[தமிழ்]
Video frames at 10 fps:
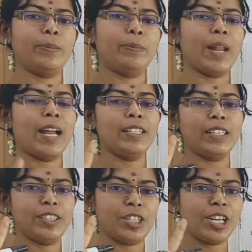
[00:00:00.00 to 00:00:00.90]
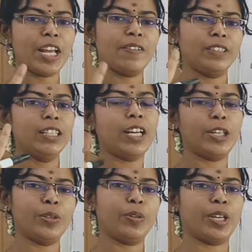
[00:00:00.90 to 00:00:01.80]
பிளான்ட்டை செடியை வந்து
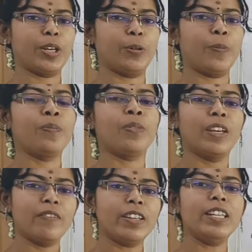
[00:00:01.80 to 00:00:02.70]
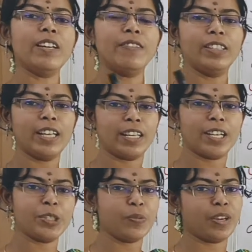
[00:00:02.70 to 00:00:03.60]
நட்டு வைக்கணும் விதையை வந்து
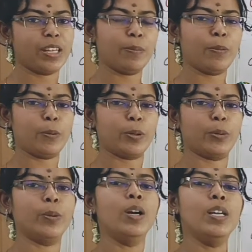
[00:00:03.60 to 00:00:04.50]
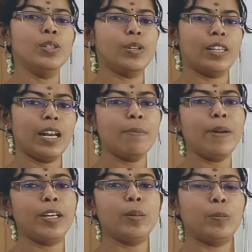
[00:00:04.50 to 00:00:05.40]
எங்கேயாச்சும் விதை போடணும் ஸோ இதெல்லாம்
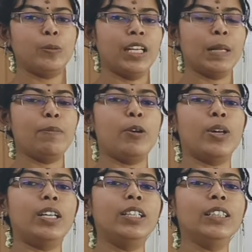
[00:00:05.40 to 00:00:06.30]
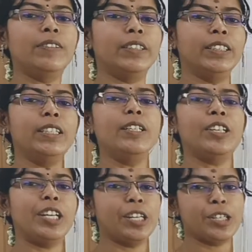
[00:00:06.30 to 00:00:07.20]
பண்ணும்போது நம்மளோட ஏர்த்தை வந்து
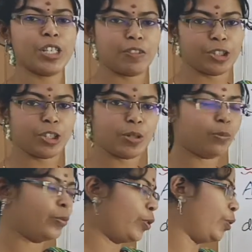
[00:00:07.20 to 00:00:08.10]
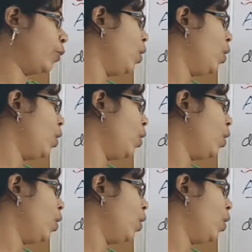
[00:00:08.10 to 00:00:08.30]
க்ரீனிஷாக வச்சுக்க முடியும்